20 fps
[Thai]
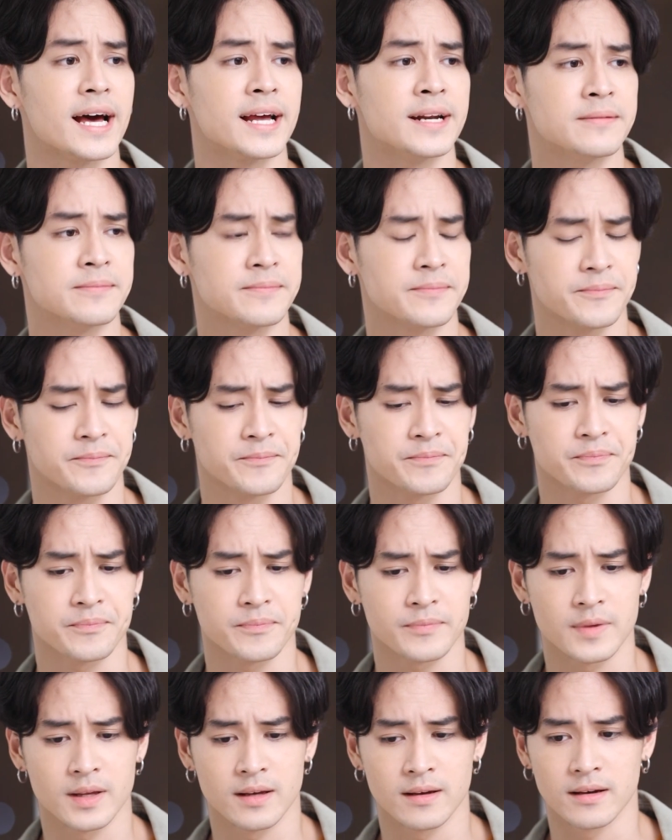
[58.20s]
นาน
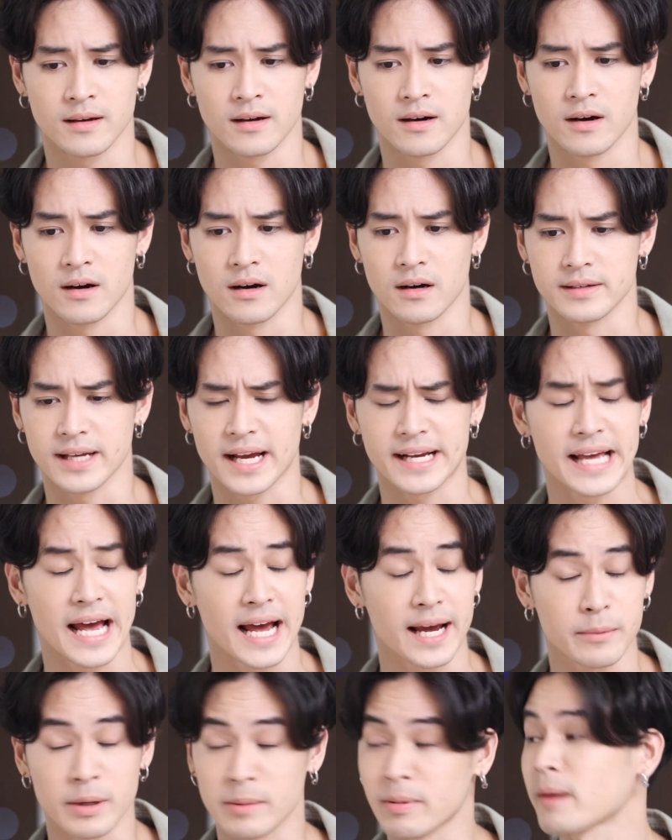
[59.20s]
ก็อยากย้า
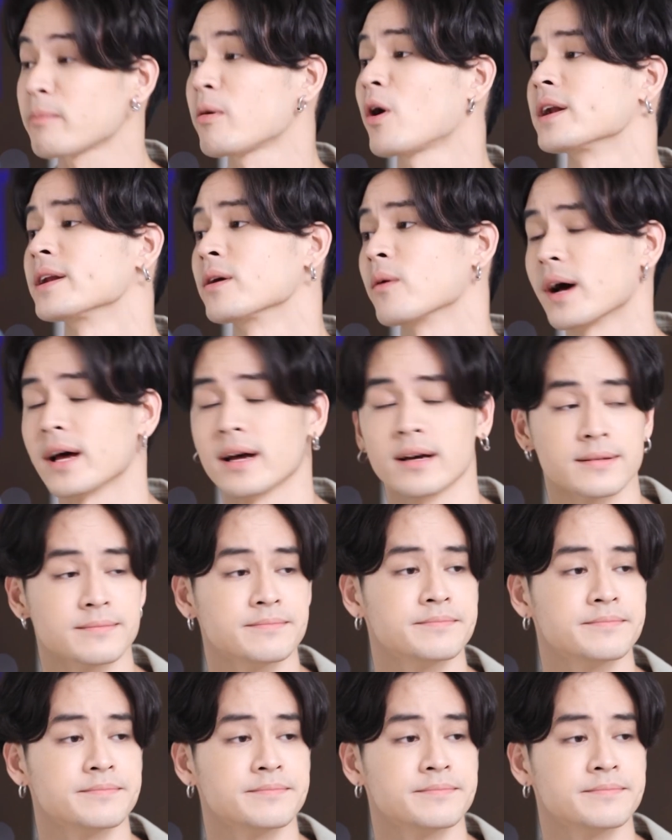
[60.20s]
ยไปพักผ่อนดีกว่า